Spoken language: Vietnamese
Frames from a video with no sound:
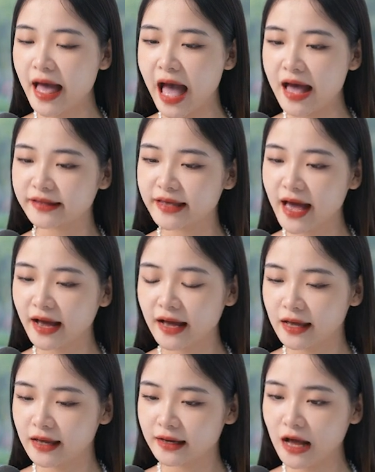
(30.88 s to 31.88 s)
Hà Giang,
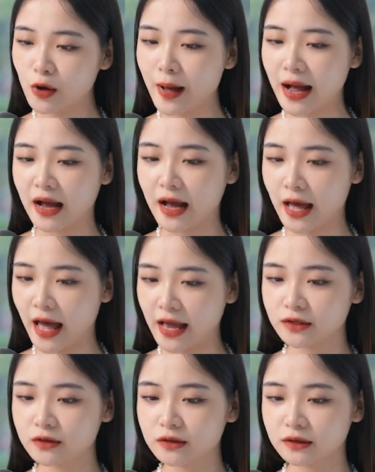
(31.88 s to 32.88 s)
Cao Bằng,
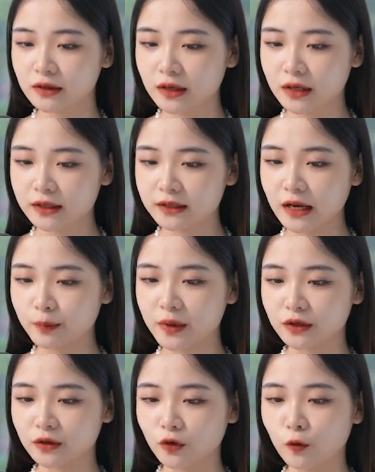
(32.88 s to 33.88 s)
Hải Dương. Đặc
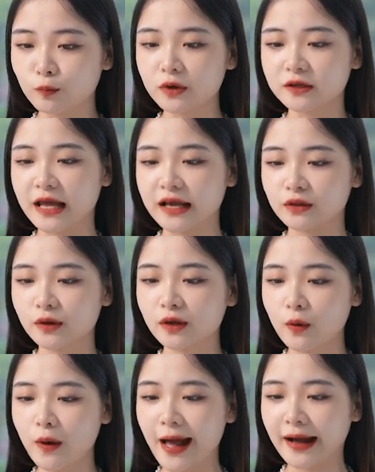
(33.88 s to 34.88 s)
biệt, cụm mưa tại
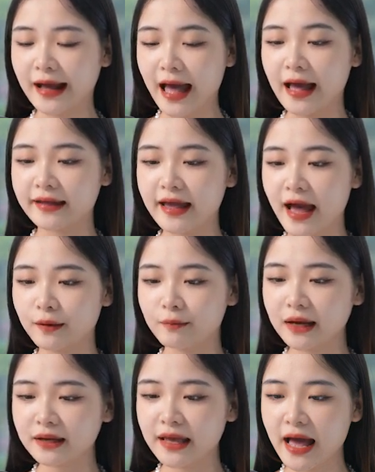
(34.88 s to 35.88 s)
Tuyên Quang, Hà Giang,
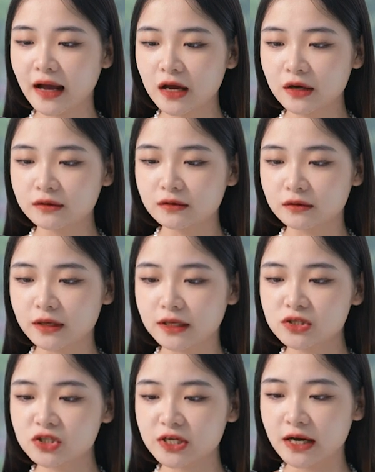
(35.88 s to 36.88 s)
Bắc Giang dự
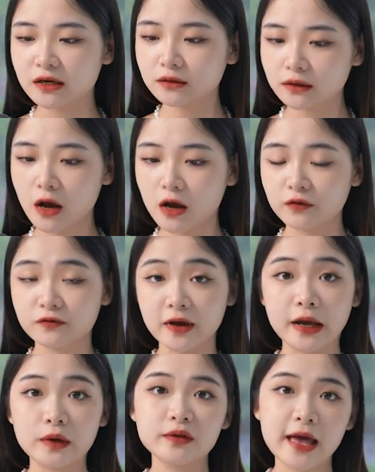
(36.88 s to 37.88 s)
kiến sẽ rất to và
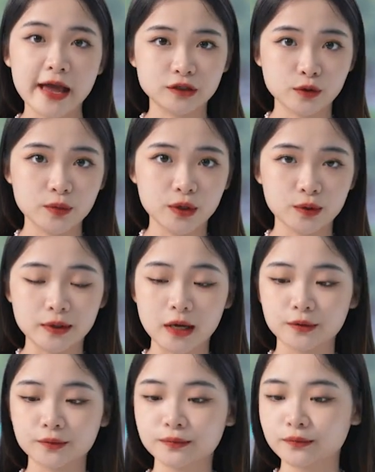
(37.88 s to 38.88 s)
kéo dài trong nhiều
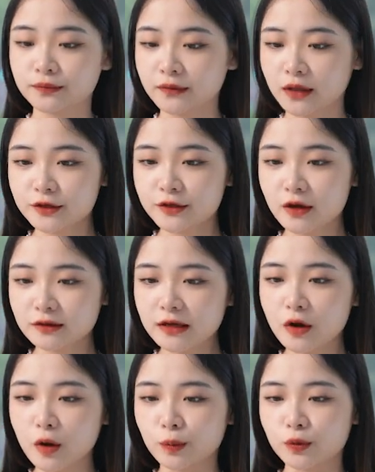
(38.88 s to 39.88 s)
giờ. Do
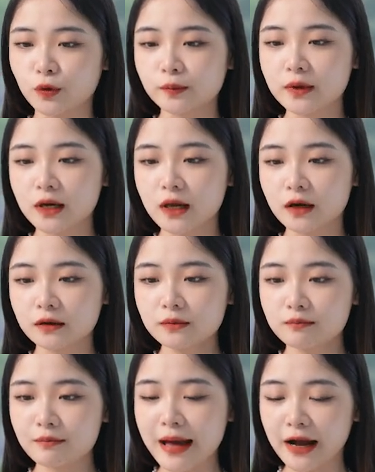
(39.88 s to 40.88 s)
tác động của mưa lớn,
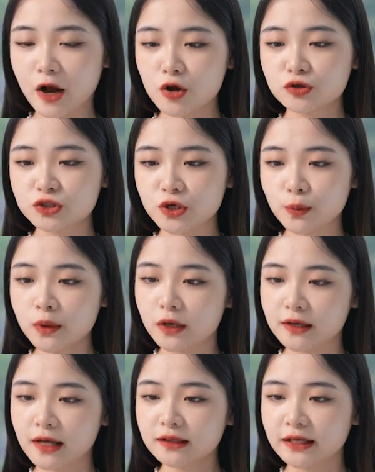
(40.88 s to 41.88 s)
bà con sống
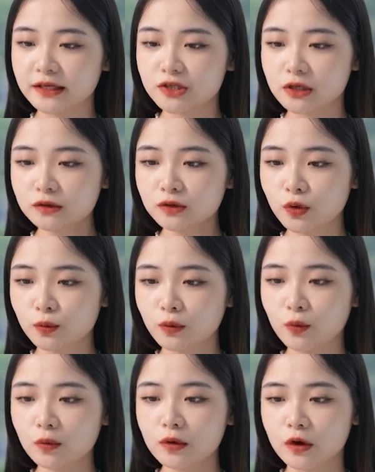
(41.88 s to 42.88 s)
ở các thị trấn thung
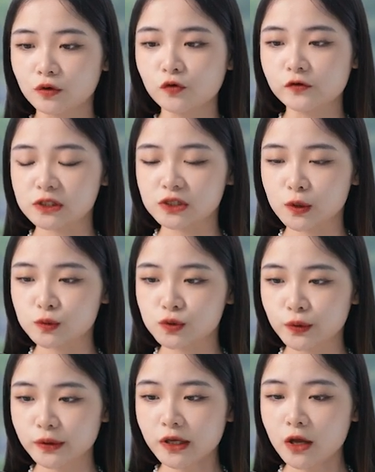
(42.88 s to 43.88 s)
lũng gần khu vực sông
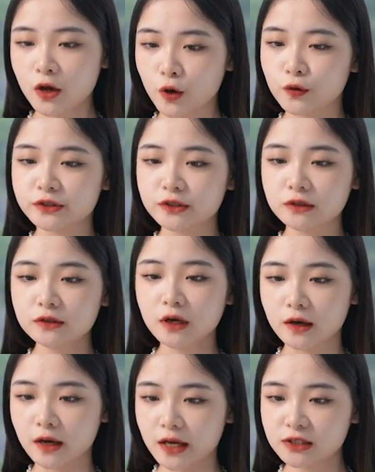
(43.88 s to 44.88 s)
suối, hồ chứa
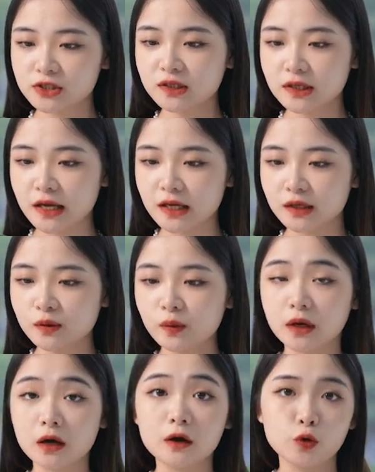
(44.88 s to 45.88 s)
cần hết sức để ý
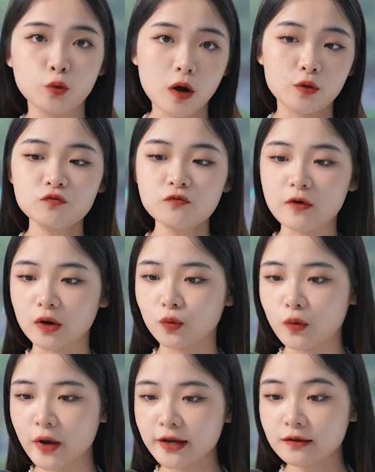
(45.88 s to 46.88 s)
nguy cơ lũ ống và
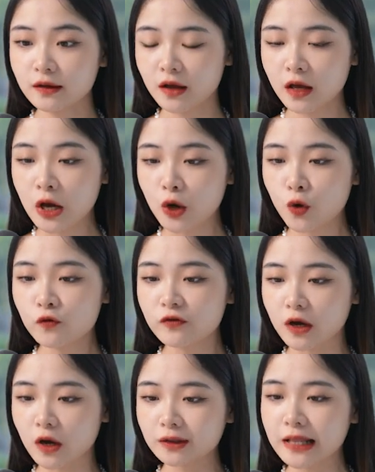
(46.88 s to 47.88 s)
lũ quét. Khu
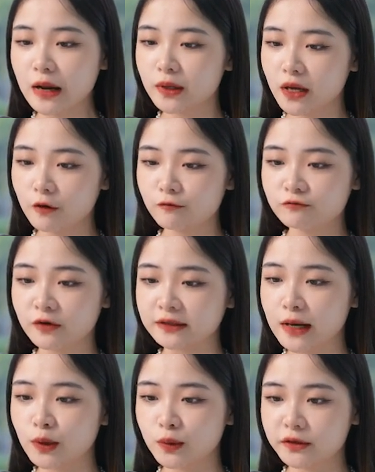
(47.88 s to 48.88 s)
vực có ta luy âm và
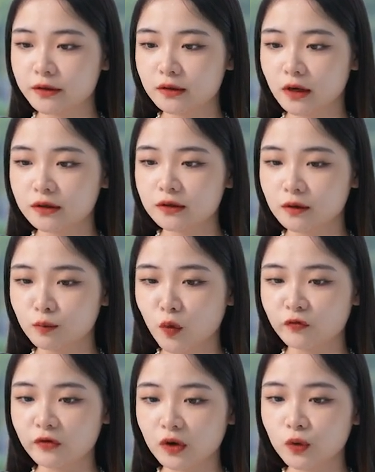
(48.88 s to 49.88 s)
ta luy dương ở đường
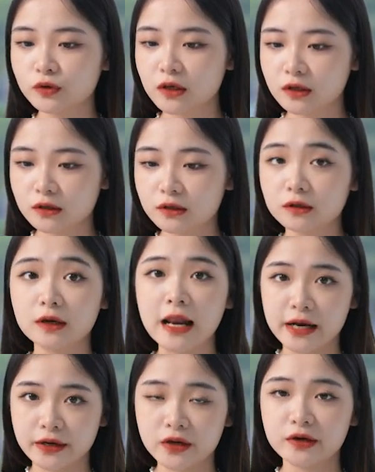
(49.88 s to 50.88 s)
bộ và khu dân cư
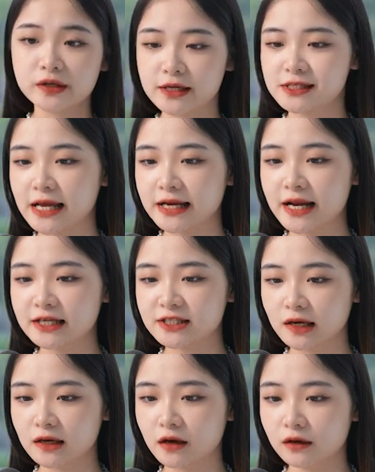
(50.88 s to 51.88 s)
là nơi dễ xảy ra
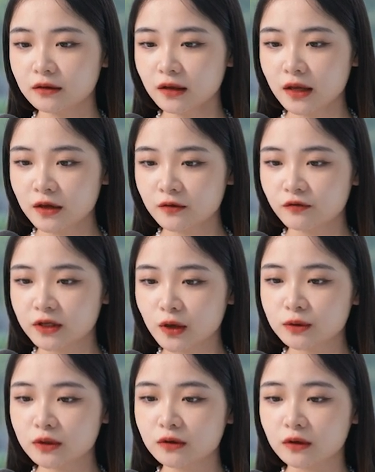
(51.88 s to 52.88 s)
sạt lở, vì
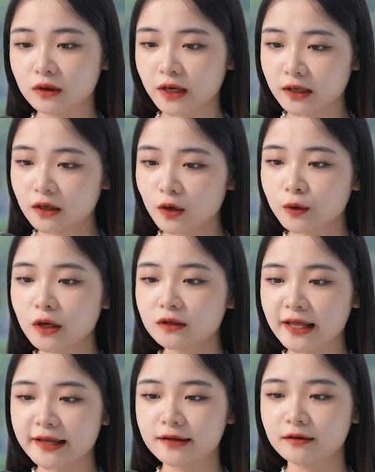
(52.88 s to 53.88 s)
thông thường kết cấu đất
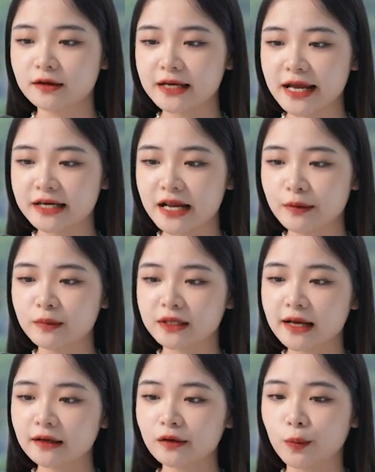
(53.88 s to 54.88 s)
tại những nơi này đã bị
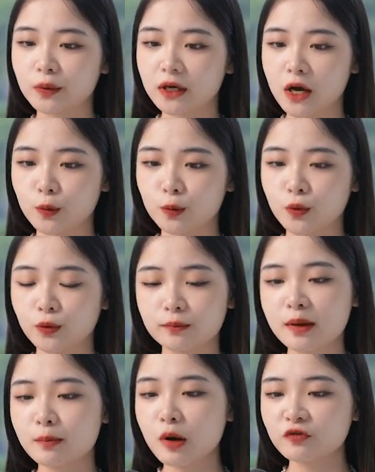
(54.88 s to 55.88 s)
tác động cơ học của
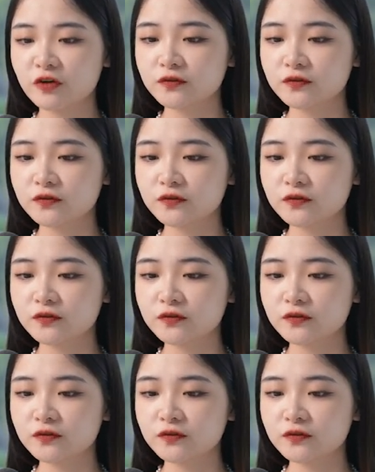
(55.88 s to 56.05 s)
máy móc phá